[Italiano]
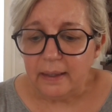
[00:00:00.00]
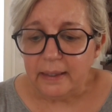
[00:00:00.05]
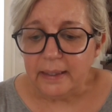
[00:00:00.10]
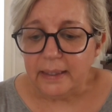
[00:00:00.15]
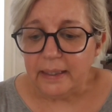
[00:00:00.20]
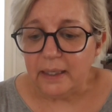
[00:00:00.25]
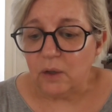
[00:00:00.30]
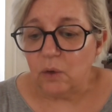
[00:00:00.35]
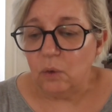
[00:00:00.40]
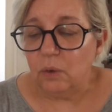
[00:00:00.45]

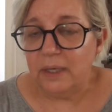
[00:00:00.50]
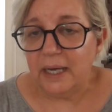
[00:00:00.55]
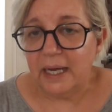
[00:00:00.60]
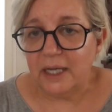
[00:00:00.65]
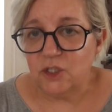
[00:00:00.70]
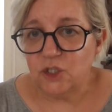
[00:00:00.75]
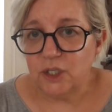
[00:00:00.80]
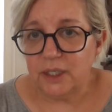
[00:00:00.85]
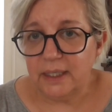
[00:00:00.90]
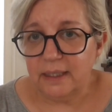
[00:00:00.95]
il,
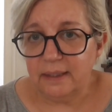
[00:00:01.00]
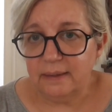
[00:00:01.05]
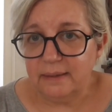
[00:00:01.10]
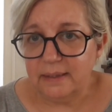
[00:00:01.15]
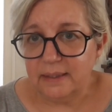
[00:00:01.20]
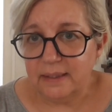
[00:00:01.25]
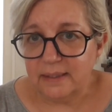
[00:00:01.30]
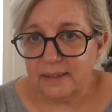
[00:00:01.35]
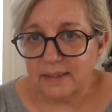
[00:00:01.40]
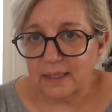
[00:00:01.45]
collagene
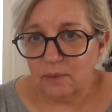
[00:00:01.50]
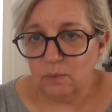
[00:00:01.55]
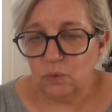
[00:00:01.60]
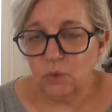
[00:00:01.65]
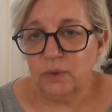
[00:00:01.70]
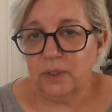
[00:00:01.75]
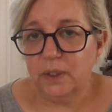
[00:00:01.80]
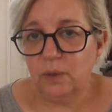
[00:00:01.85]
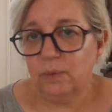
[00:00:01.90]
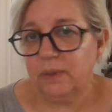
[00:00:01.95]
di
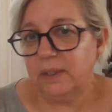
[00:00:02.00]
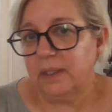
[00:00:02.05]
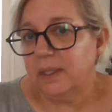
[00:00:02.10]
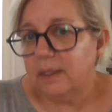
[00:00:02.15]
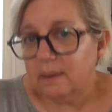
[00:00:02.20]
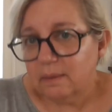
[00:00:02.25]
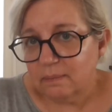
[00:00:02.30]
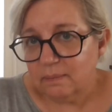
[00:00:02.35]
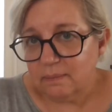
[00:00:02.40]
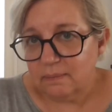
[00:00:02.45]
salmone,
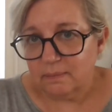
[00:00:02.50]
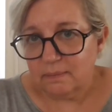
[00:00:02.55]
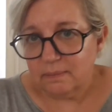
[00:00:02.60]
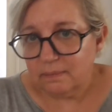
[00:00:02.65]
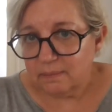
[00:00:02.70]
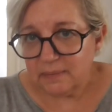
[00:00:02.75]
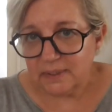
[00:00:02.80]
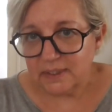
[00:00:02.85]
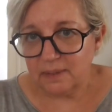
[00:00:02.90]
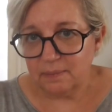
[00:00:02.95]
quindi
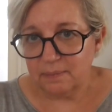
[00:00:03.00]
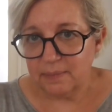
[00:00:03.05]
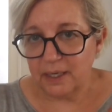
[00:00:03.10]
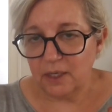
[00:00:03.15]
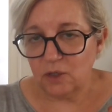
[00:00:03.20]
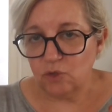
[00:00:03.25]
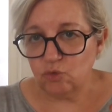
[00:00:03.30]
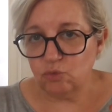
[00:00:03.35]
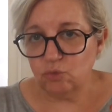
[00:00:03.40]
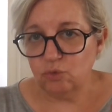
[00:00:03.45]
mm, mi
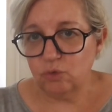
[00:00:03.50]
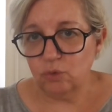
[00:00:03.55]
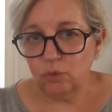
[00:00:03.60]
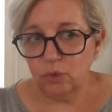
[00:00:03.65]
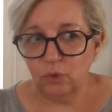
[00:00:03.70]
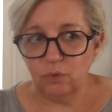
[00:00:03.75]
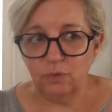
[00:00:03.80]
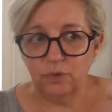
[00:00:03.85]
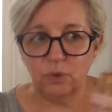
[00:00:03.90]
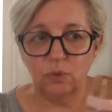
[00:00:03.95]
sembra giusto
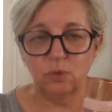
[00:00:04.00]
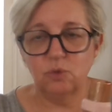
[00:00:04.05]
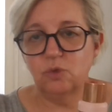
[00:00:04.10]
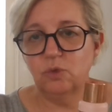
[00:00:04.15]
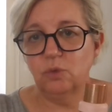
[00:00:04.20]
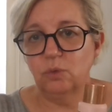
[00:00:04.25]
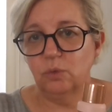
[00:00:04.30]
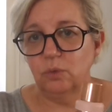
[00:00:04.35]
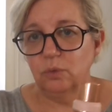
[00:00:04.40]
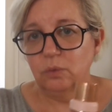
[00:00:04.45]
e
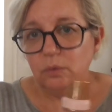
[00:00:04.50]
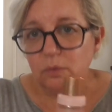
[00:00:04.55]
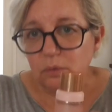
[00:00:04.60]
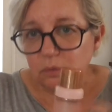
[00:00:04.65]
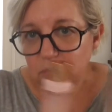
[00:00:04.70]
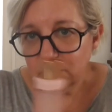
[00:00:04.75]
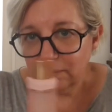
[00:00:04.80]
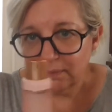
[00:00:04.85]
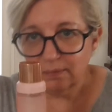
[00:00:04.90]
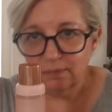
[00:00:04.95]

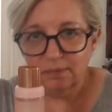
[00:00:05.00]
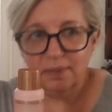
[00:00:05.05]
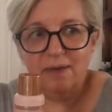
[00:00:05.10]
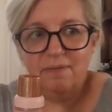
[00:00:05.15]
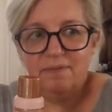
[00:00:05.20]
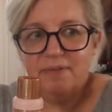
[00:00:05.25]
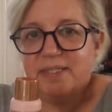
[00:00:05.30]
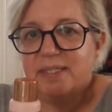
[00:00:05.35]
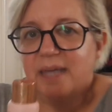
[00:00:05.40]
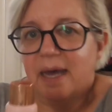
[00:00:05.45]
doveroso
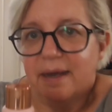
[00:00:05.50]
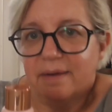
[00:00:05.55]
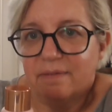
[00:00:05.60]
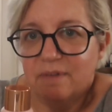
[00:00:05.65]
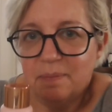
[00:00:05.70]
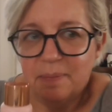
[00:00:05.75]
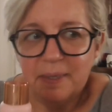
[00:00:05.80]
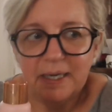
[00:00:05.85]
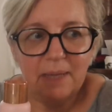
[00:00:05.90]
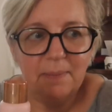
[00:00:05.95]

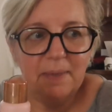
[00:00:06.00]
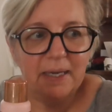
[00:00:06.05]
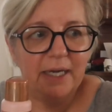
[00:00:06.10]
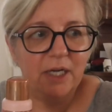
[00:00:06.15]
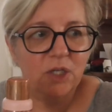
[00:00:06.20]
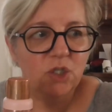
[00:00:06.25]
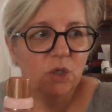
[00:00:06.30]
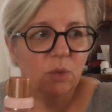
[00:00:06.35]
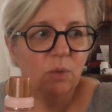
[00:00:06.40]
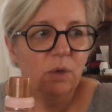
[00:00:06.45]
avvisarvi perché
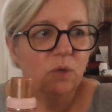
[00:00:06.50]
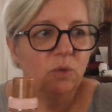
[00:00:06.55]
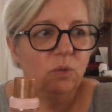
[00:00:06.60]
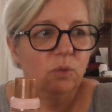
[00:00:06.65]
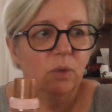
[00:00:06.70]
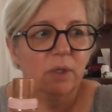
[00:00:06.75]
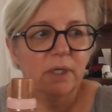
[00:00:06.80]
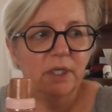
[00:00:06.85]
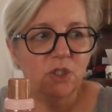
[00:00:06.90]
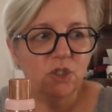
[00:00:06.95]
magari c'è
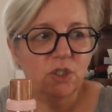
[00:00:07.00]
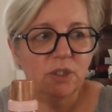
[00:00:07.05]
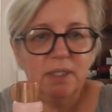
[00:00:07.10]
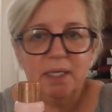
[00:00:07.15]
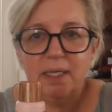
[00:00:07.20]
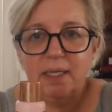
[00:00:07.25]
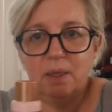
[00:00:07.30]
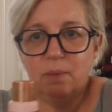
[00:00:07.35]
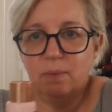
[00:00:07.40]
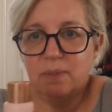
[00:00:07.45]
qualcuno che ci
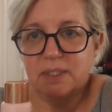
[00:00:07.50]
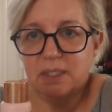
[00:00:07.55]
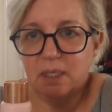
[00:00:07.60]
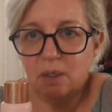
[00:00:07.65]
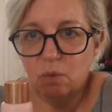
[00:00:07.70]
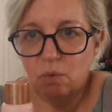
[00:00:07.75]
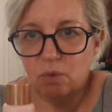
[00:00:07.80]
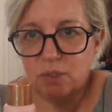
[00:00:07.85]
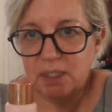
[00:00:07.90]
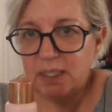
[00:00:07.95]
tiene a queste
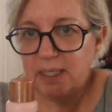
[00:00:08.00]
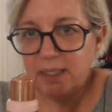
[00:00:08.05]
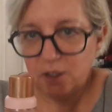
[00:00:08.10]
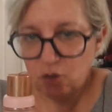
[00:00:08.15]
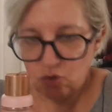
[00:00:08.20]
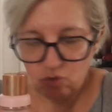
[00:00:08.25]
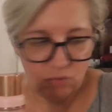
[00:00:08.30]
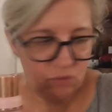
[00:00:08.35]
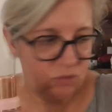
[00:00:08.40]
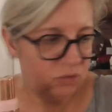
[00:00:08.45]
cose ed
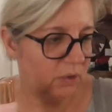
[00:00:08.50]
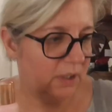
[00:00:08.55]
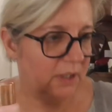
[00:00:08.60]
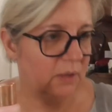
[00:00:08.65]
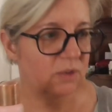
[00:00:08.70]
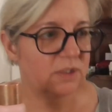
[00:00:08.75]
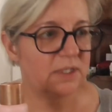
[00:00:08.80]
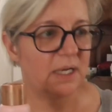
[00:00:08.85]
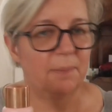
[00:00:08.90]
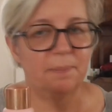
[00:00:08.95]
è giusto che
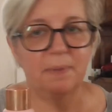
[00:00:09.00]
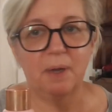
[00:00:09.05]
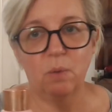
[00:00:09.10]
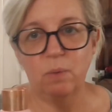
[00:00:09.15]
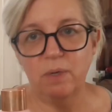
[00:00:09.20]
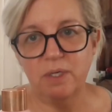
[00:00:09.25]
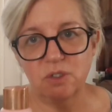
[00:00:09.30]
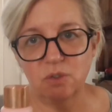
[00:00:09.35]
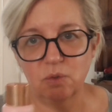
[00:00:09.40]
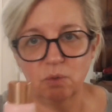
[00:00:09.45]
lo sappia,
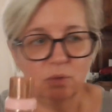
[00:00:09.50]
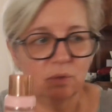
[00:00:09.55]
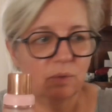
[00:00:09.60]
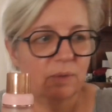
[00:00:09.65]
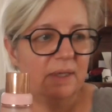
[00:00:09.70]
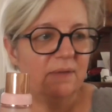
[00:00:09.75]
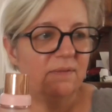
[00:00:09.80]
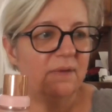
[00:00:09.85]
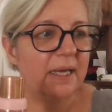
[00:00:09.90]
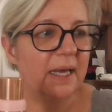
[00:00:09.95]
questo
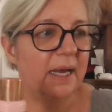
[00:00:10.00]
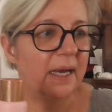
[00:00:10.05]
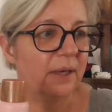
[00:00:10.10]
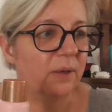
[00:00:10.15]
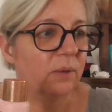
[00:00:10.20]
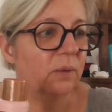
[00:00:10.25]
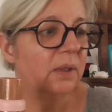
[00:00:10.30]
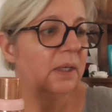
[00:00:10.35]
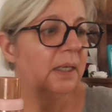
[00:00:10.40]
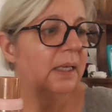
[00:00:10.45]
non è
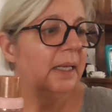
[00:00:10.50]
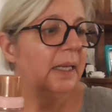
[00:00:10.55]
vegano.